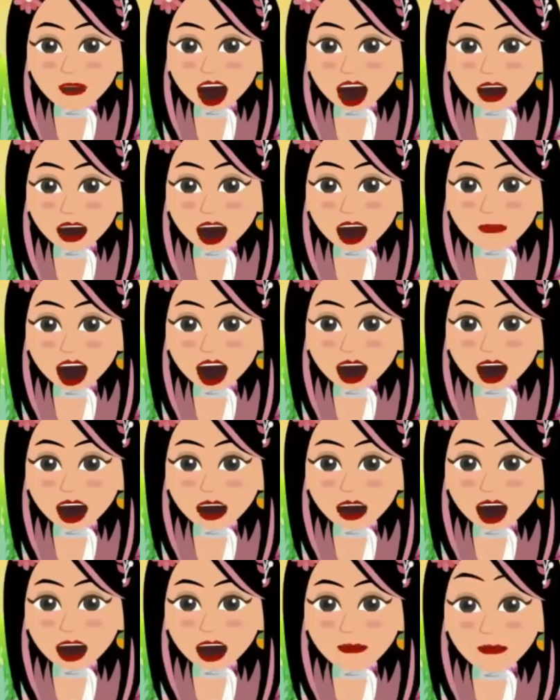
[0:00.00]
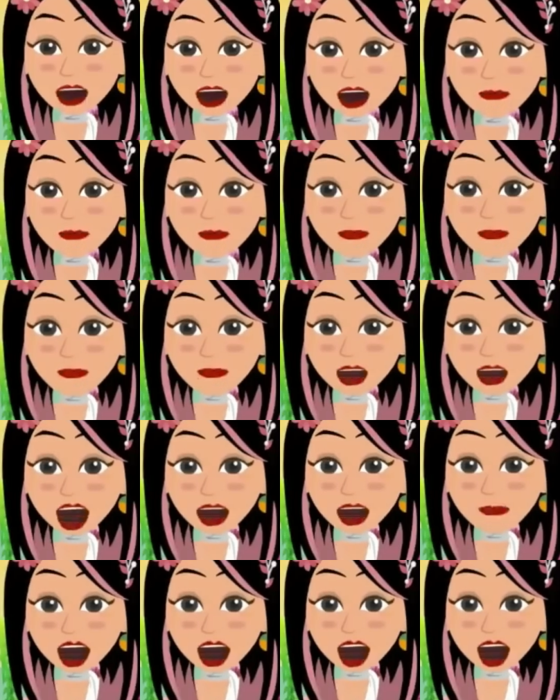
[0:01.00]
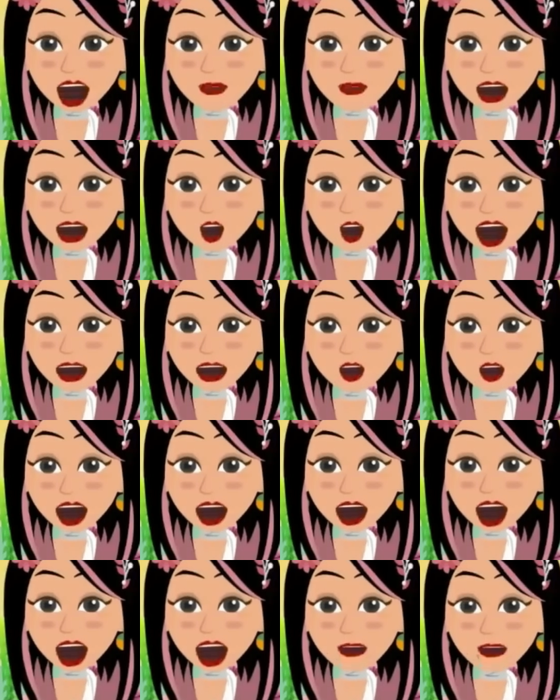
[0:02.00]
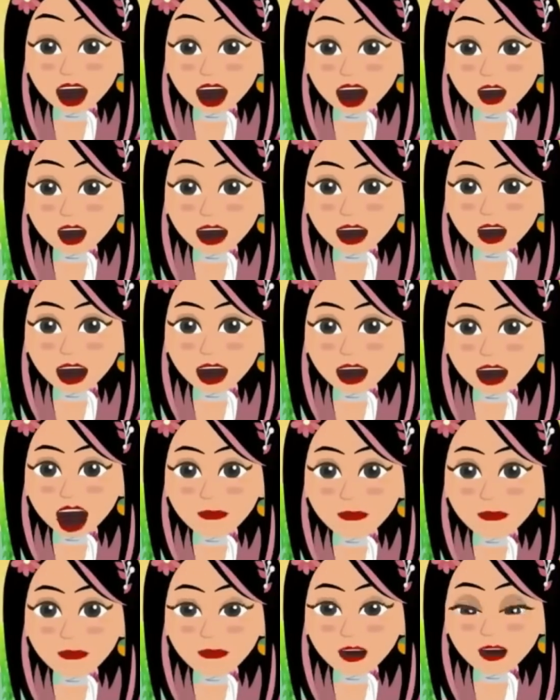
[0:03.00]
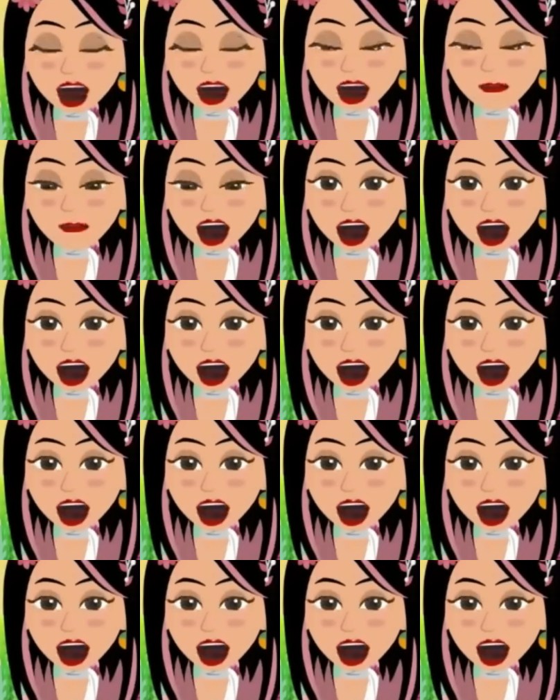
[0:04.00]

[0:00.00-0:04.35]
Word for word: मेरे प्यारे दोस्तों आज जो मैं आपको कहानी सुनाने जा रही हूँ वो